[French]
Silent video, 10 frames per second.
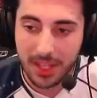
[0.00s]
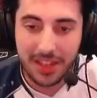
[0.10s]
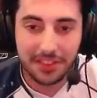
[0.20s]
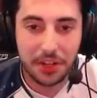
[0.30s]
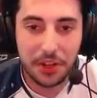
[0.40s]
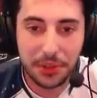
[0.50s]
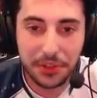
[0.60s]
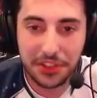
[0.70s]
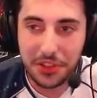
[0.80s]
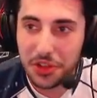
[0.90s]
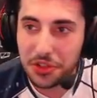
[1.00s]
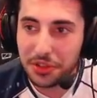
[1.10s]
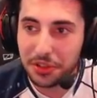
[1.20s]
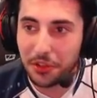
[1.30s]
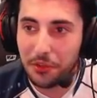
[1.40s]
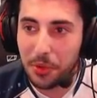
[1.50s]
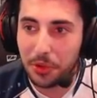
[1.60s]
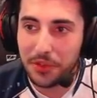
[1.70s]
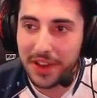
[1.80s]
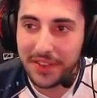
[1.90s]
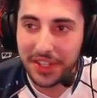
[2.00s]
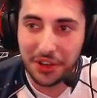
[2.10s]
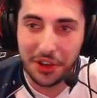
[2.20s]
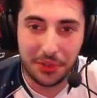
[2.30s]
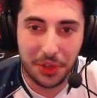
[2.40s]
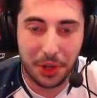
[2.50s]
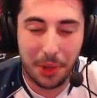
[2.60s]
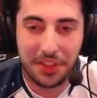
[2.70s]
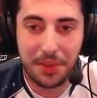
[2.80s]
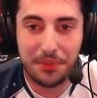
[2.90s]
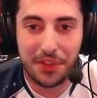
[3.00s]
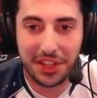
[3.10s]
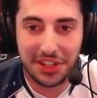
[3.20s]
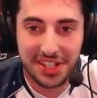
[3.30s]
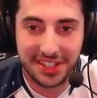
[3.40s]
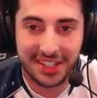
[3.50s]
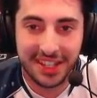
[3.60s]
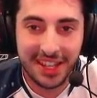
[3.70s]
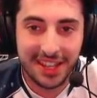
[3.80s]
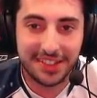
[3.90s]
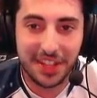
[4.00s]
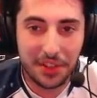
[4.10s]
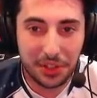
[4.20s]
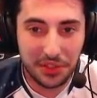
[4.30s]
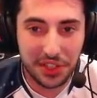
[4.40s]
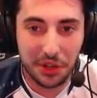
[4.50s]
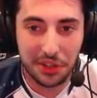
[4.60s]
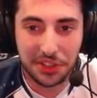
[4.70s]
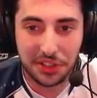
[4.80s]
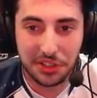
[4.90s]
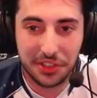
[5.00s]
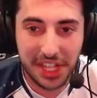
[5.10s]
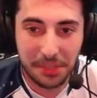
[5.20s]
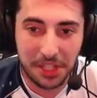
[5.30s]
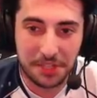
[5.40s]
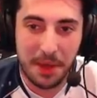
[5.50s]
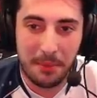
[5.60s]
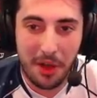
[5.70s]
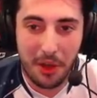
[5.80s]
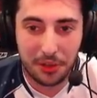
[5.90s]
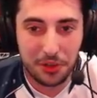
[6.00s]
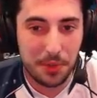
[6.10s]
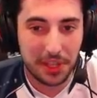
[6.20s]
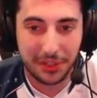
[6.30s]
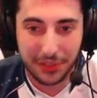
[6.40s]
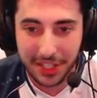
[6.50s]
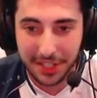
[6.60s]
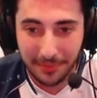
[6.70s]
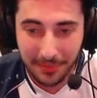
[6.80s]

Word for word: Salut à tous, aujourd'hui on se retrouve pour une nouvelle vidéo Donc comme vous avez pu le voir dans le titre, ça va être une vidéo sur le deck Bridge Spam en super défi